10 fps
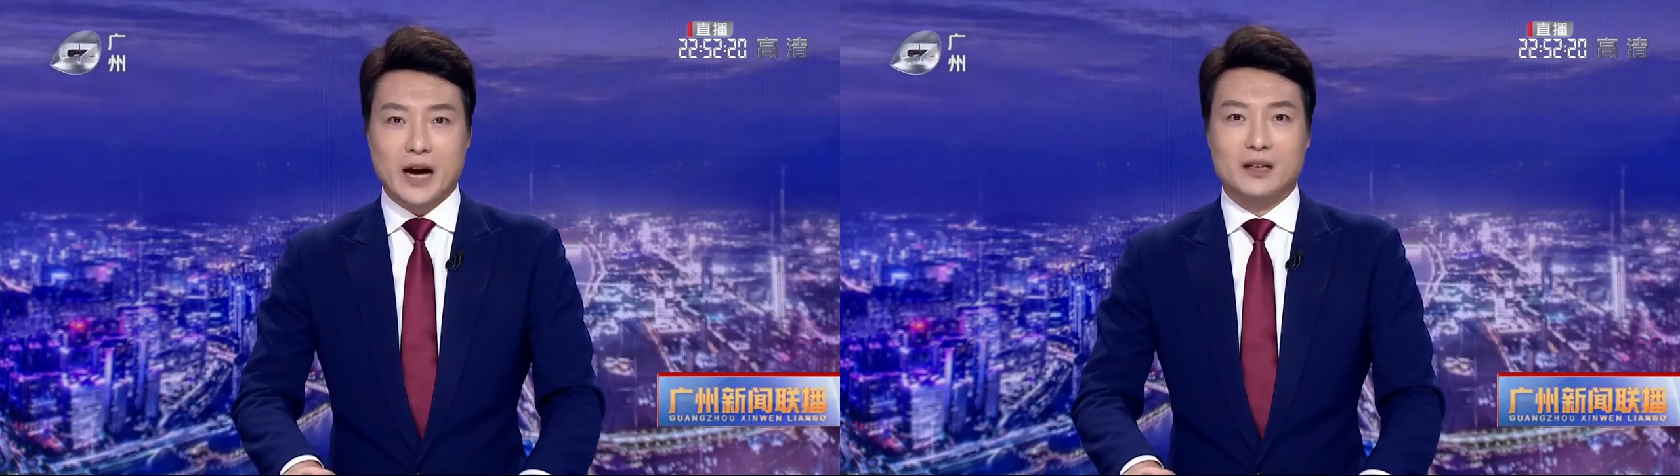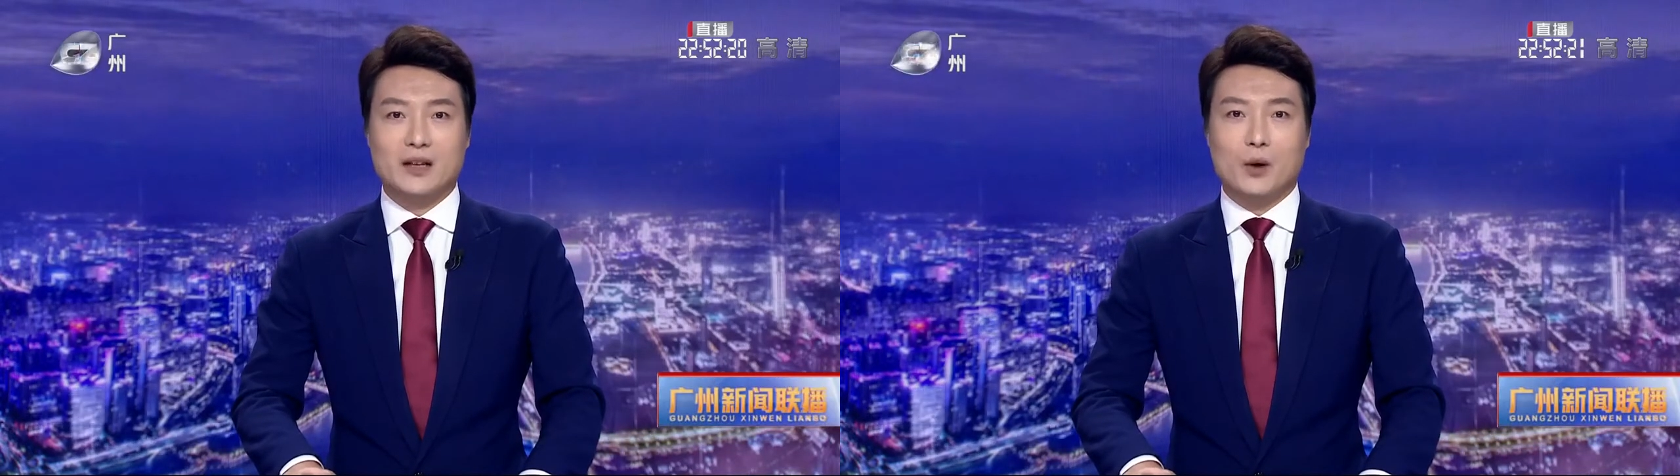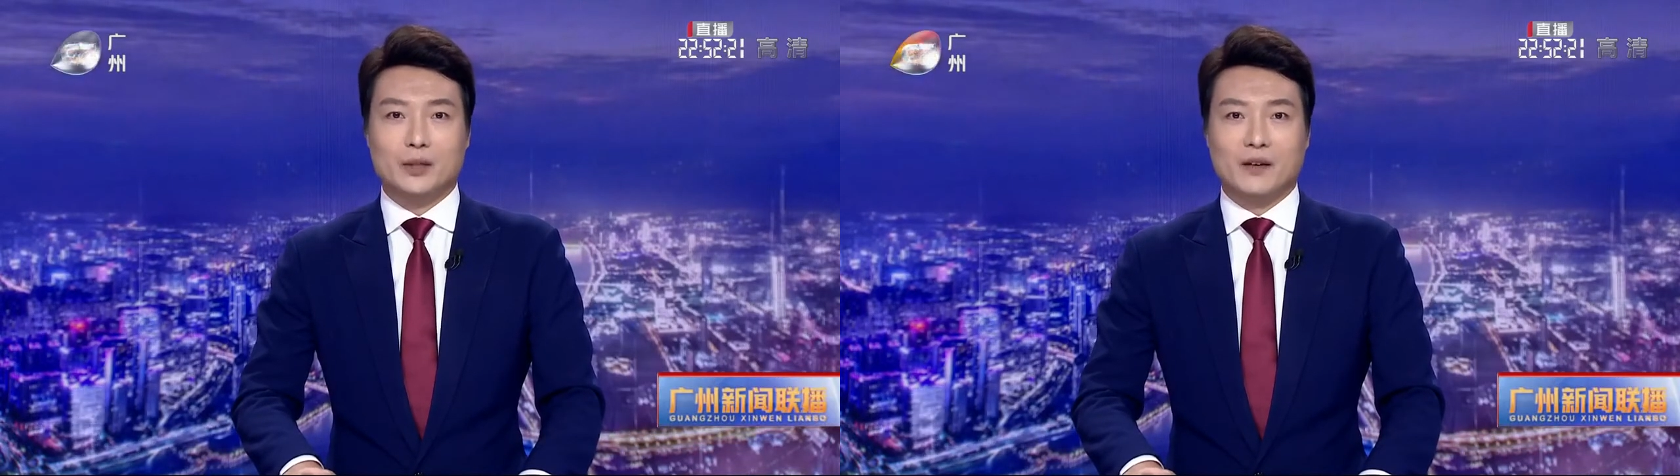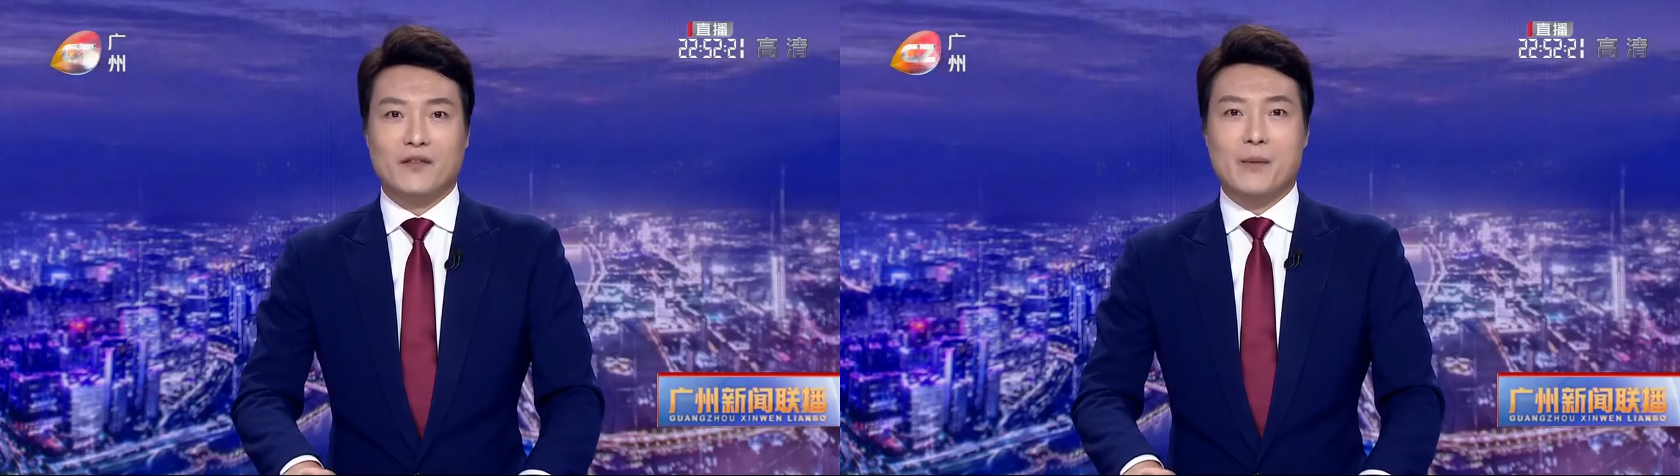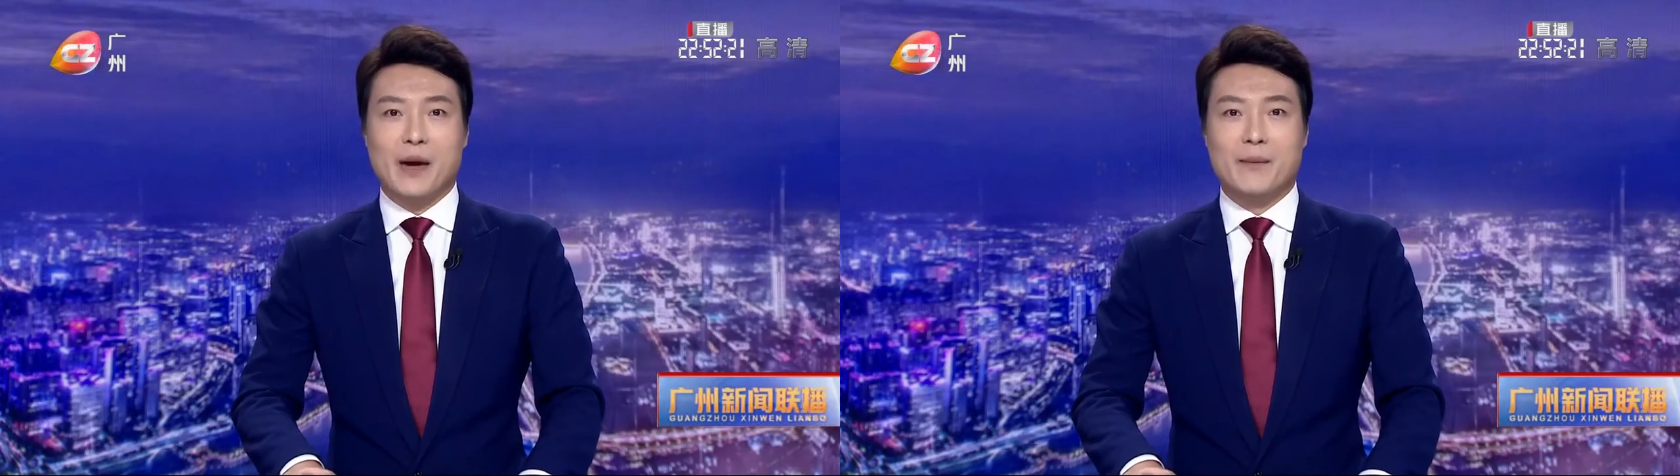养老等
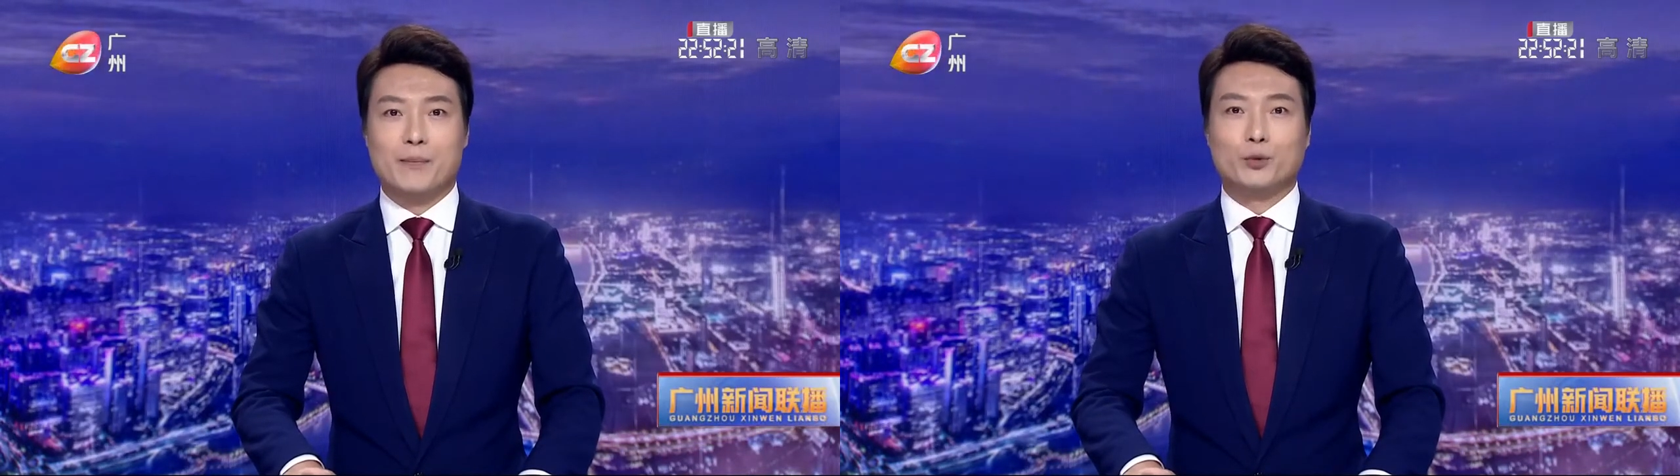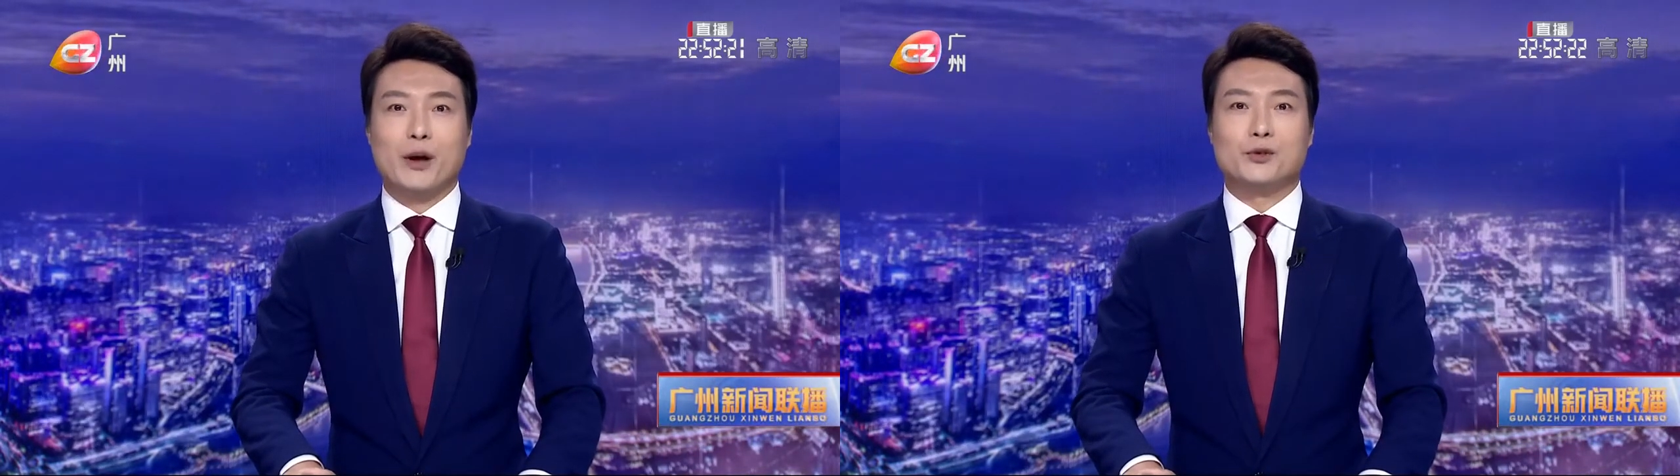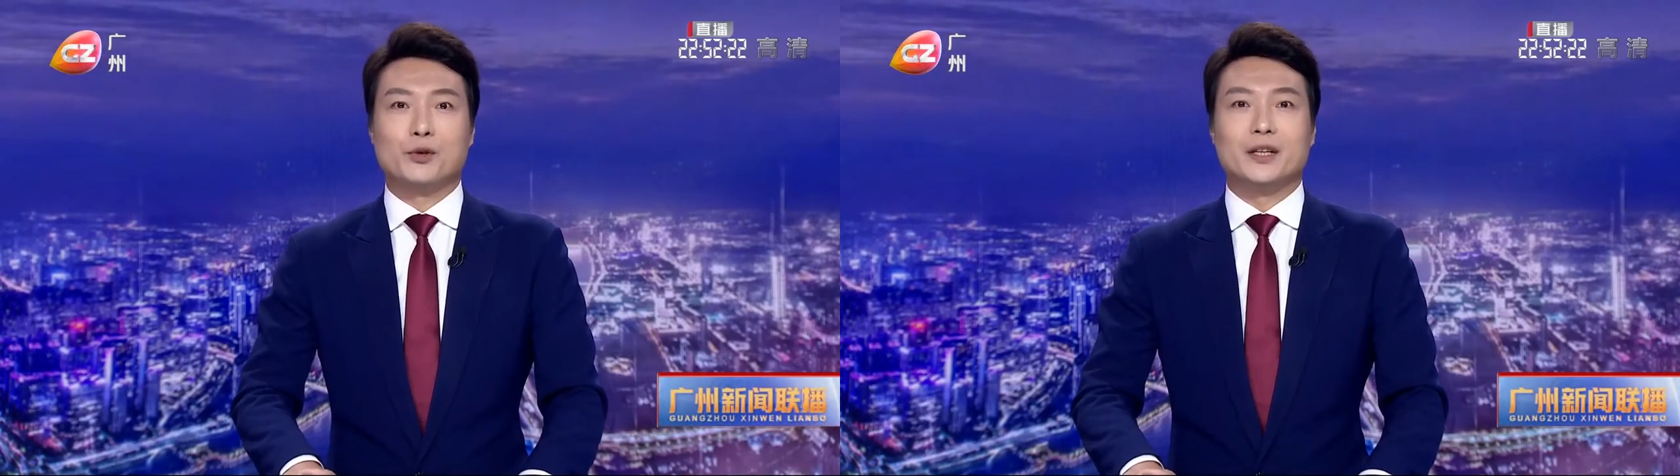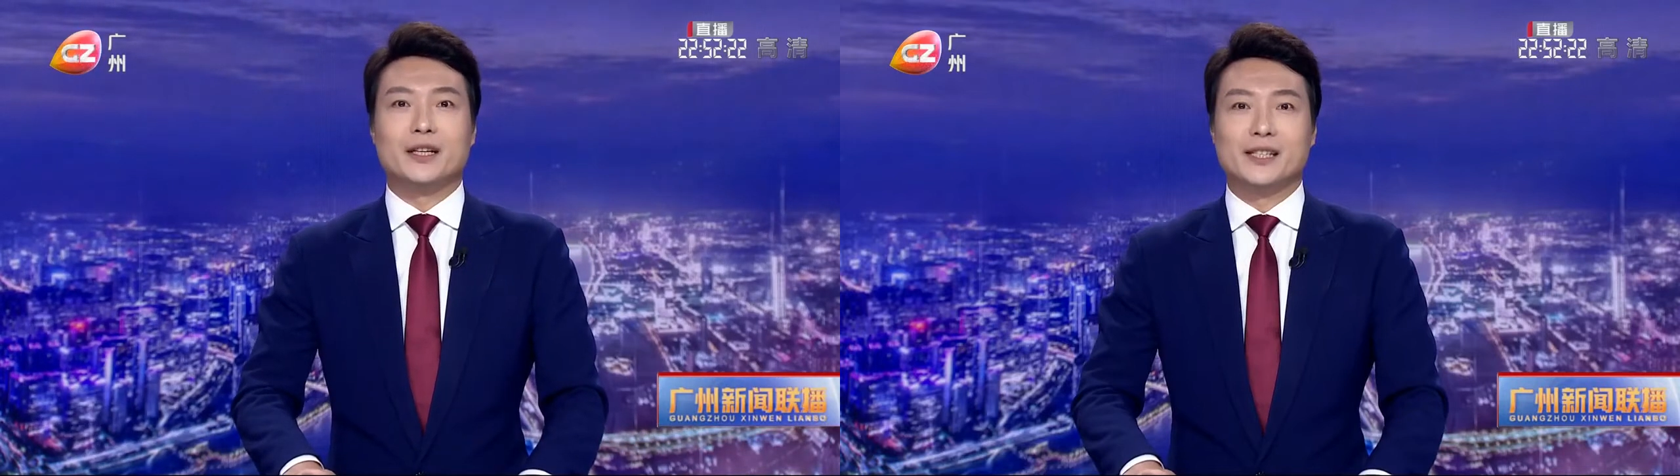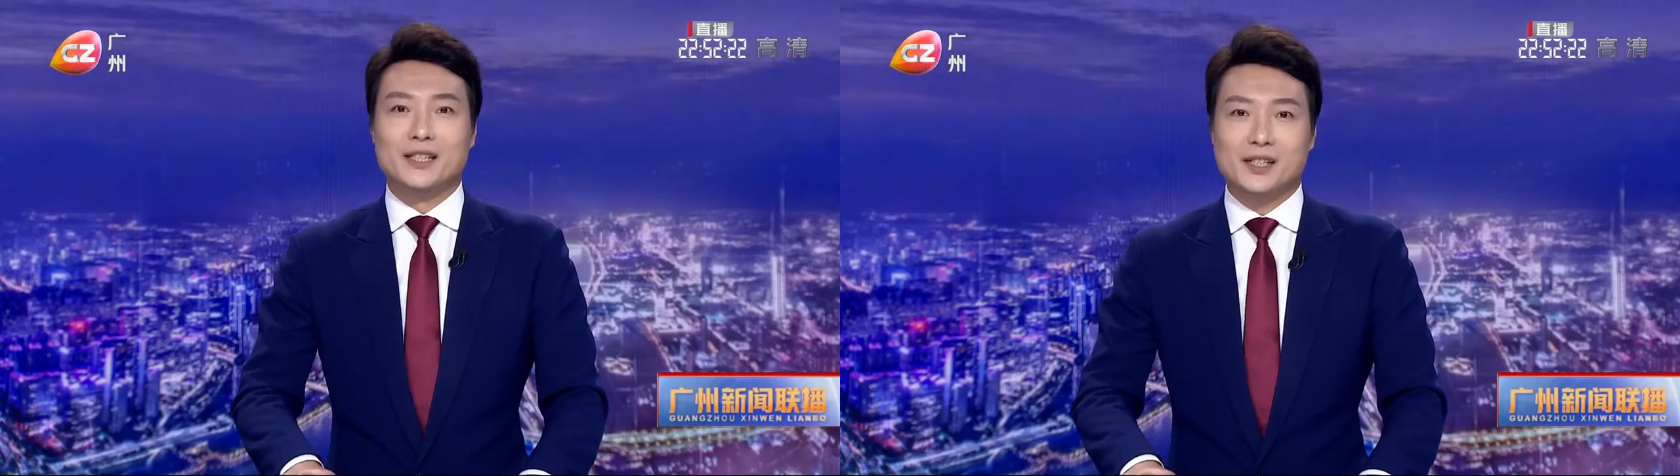方面不断取
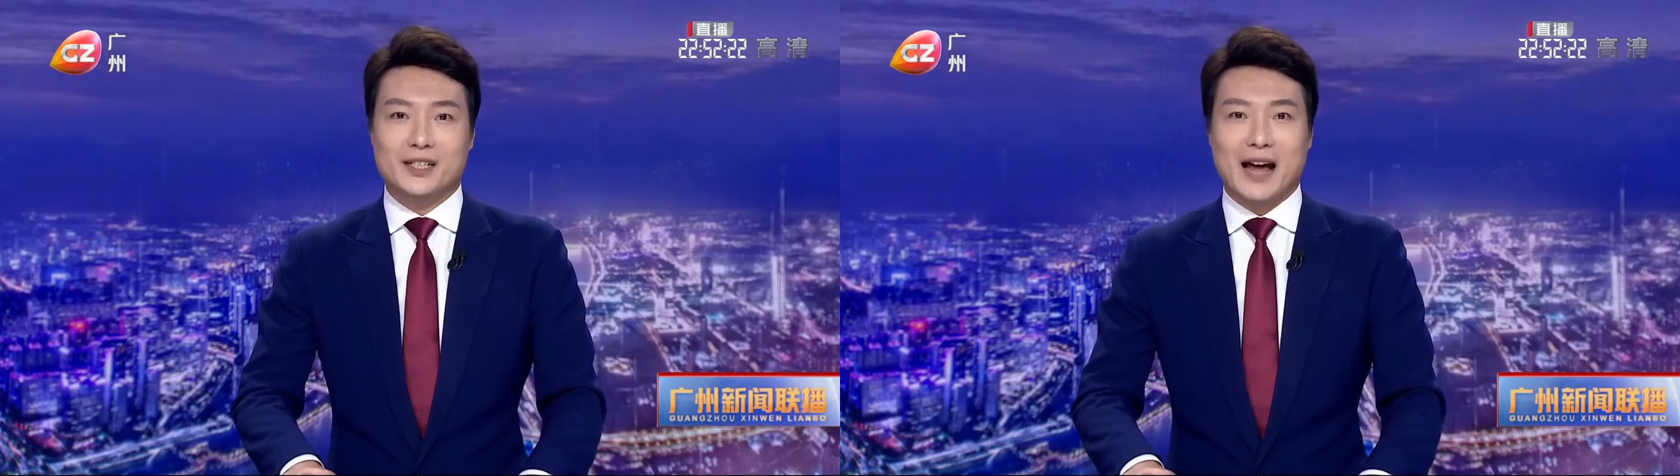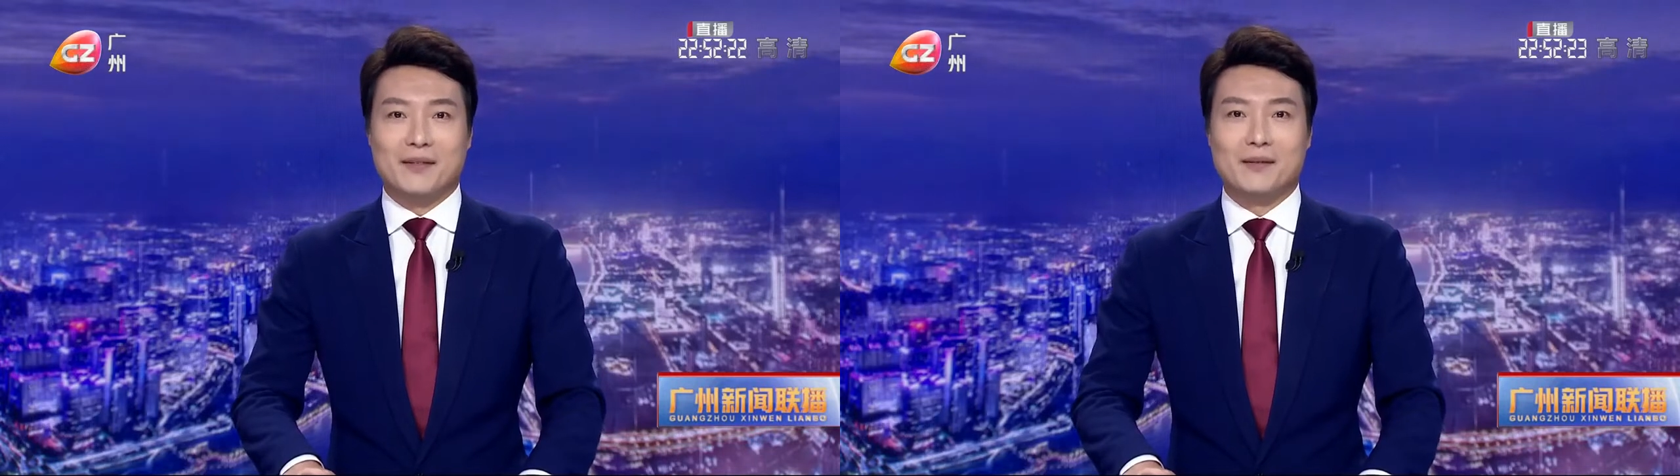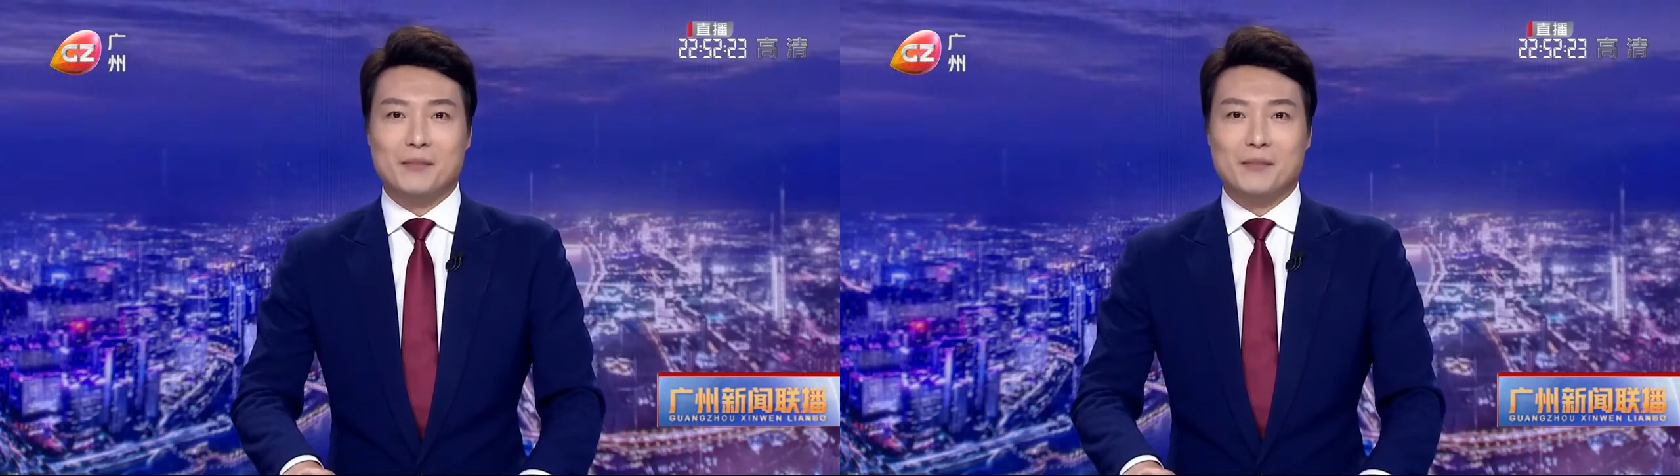得新进展，